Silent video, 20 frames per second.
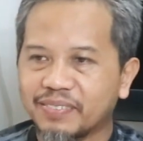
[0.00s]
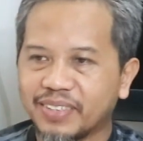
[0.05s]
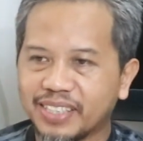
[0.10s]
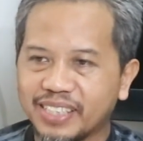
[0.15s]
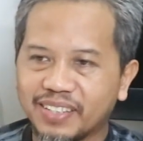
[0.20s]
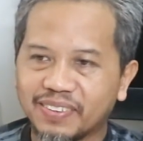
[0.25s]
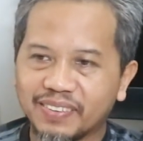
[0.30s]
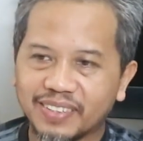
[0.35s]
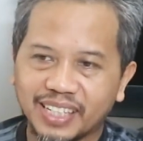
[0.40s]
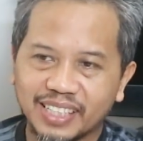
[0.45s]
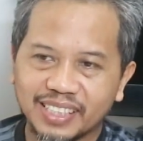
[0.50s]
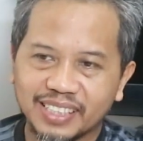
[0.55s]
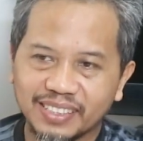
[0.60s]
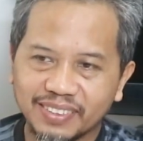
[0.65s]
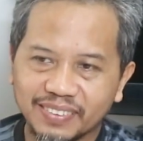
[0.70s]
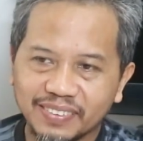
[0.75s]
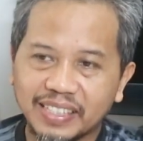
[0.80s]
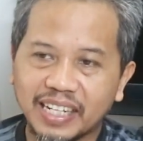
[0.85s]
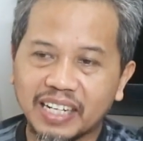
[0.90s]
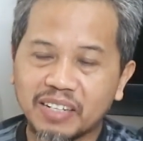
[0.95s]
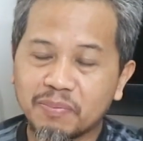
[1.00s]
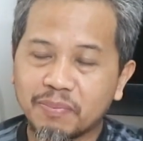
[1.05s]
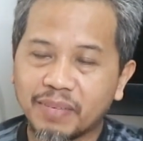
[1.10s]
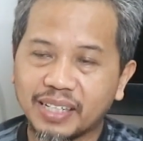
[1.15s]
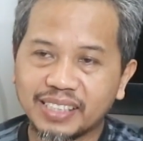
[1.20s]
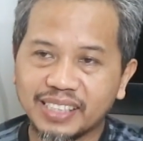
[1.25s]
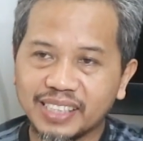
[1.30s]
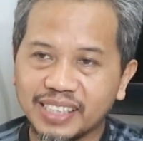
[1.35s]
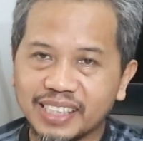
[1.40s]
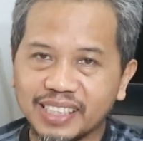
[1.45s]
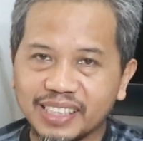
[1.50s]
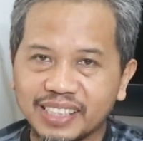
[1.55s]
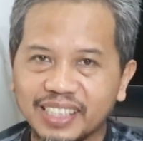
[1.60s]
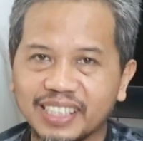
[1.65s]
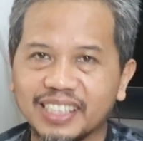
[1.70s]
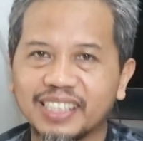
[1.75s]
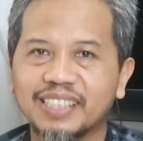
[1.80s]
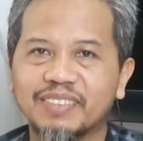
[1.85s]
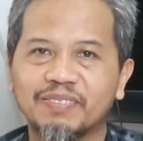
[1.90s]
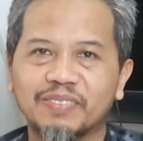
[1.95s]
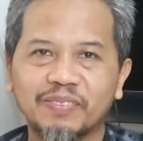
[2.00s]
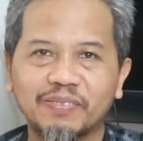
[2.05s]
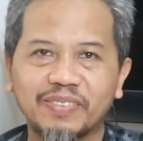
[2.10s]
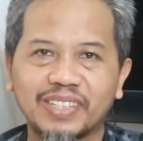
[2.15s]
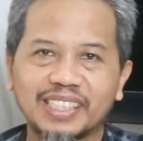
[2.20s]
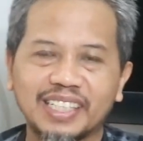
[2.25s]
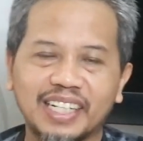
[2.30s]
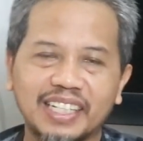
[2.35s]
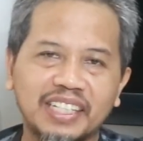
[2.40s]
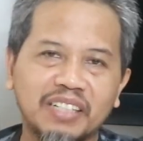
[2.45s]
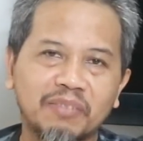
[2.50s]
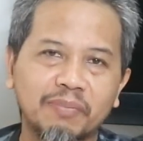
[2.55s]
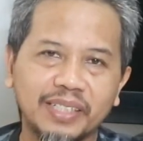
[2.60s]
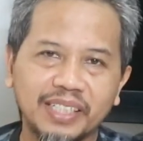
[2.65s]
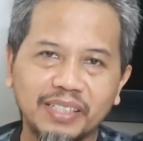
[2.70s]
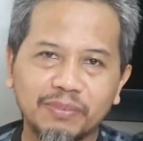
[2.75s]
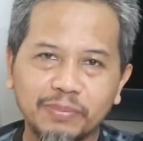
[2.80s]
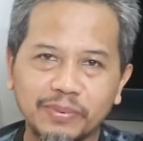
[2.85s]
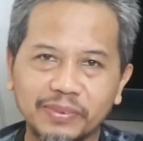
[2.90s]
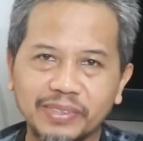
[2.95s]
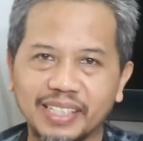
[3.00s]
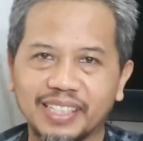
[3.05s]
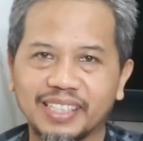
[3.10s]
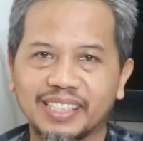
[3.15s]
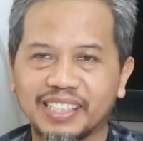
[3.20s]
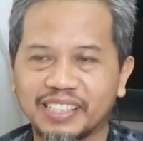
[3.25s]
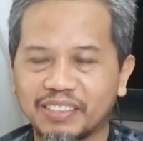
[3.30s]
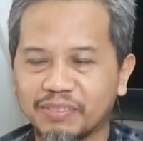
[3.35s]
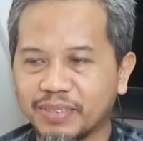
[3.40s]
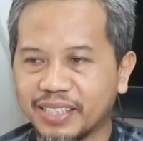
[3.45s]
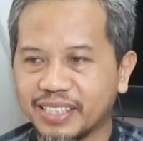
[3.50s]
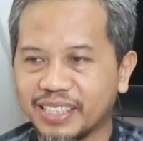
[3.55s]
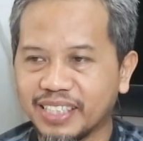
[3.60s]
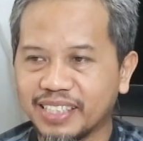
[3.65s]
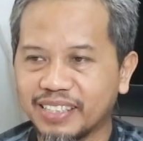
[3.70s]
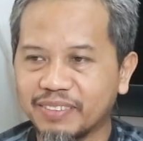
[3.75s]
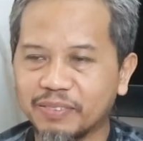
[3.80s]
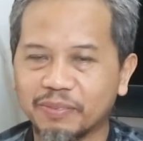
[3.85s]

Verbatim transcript: banyak orang itu yang masih kekeh mempercayai penipunya daripada